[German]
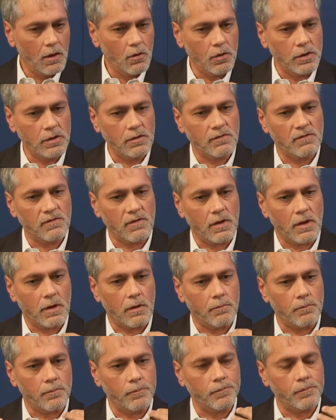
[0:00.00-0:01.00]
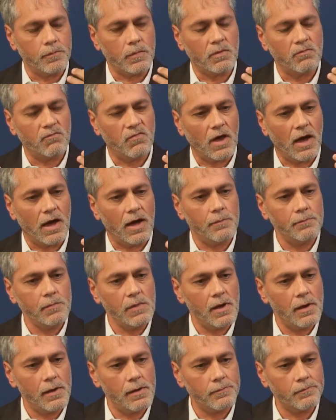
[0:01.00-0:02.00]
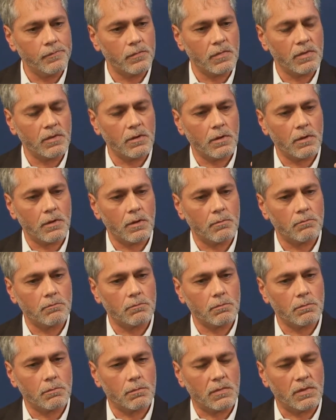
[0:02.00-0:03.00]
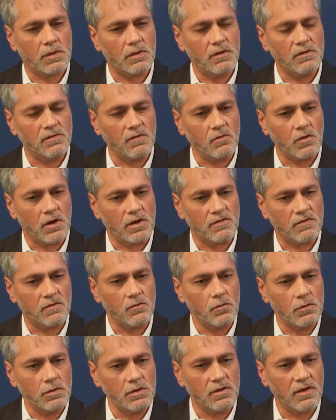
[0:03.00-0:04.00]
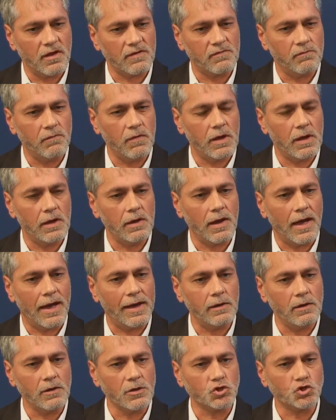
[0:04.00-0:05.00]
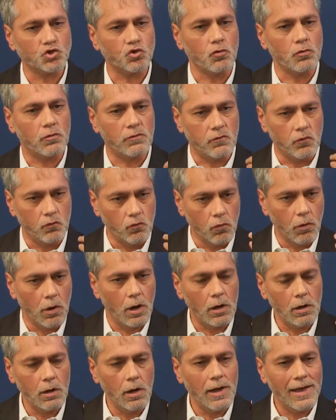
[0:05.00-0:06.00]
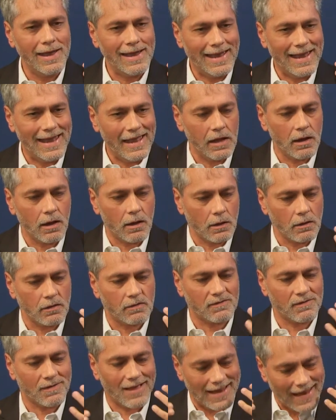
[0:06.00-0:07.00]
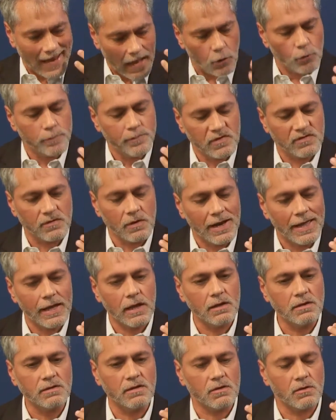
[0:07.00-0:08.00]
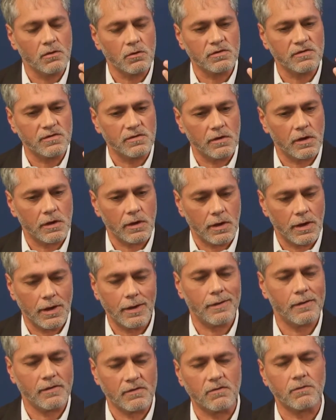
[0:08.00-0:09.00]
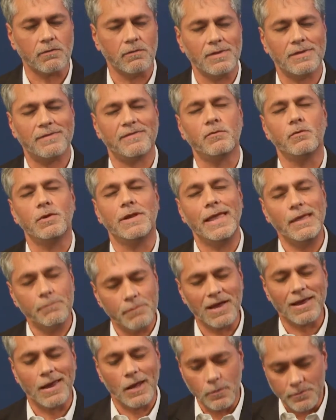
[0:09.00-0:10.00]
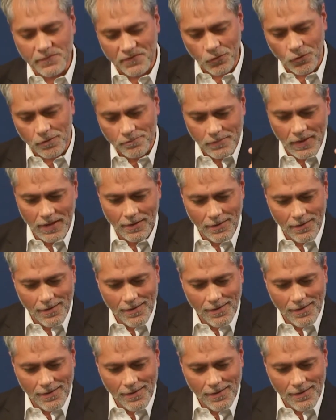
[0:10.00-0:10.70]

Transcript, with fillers: Und ähm, wir haben ja ähm, die Situation, dass wir in einer Struktur glauben zu legen, die durch äh, äh, zu leben, glauben so rum,